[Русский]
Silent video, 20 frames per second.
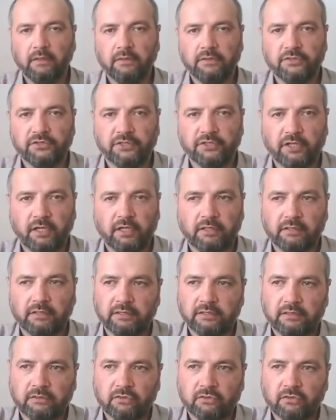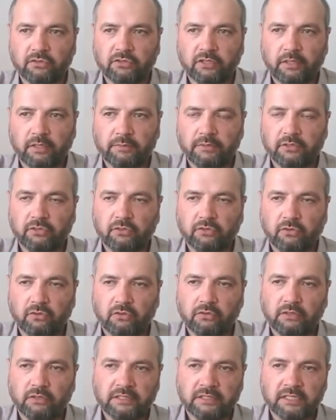Захар это то же самое,
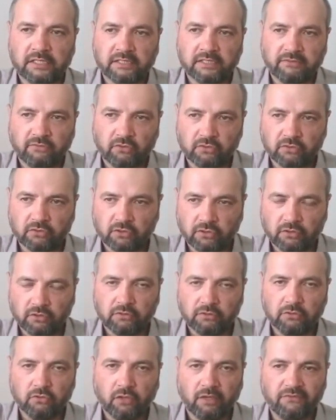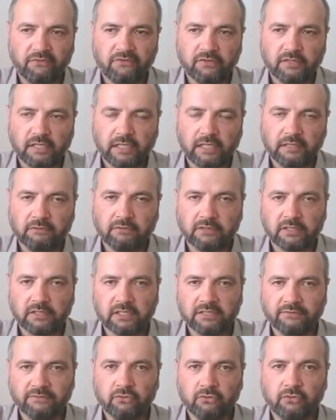что развод, но официального
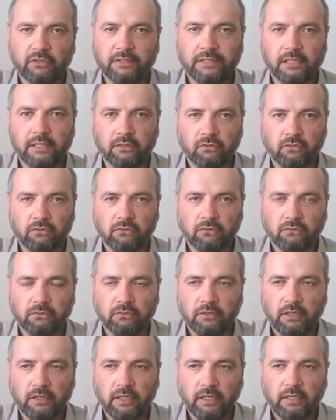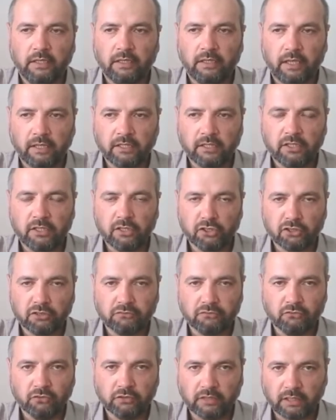развода нету. Они не
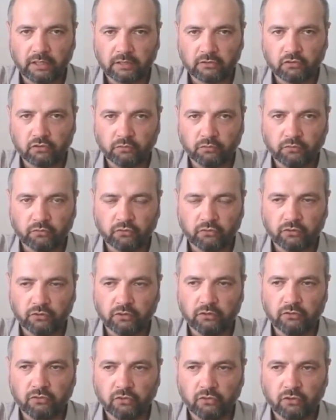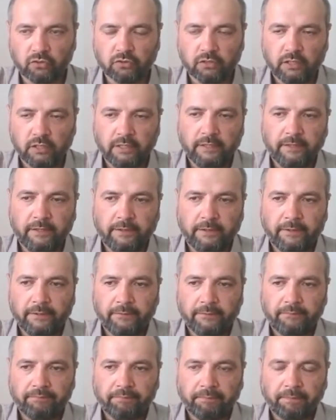живут как супруги, но
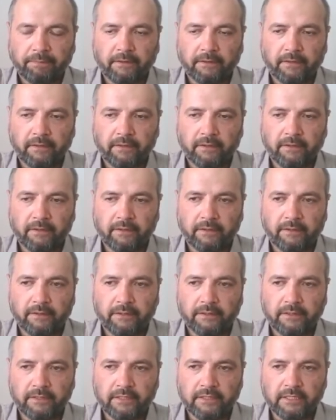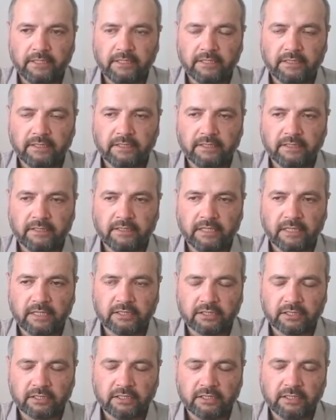э, и,
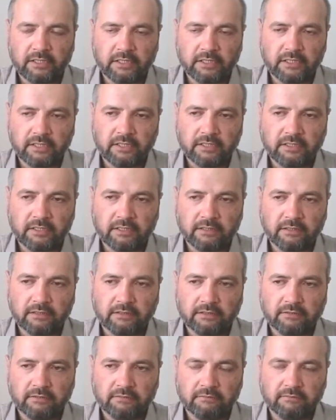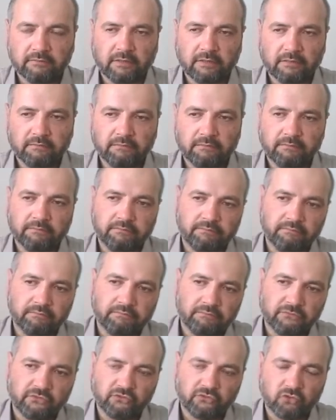даже и
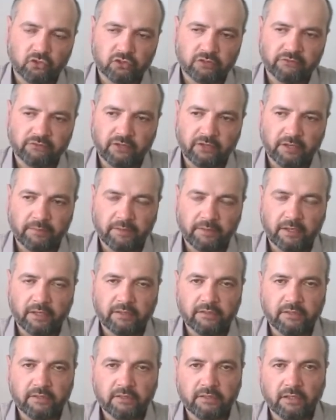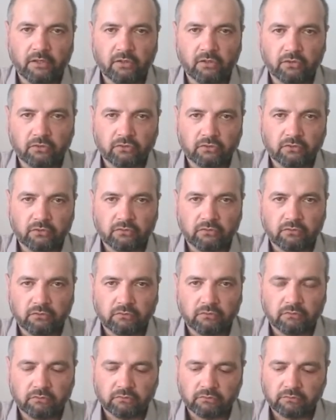в то же время не дает,
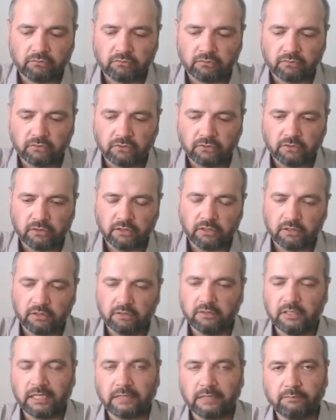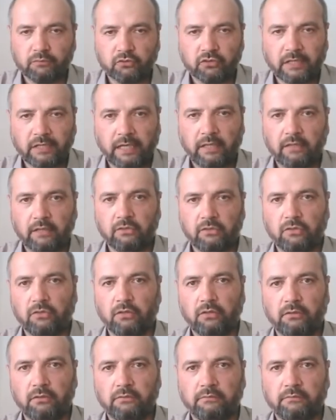не, не отпускает ее.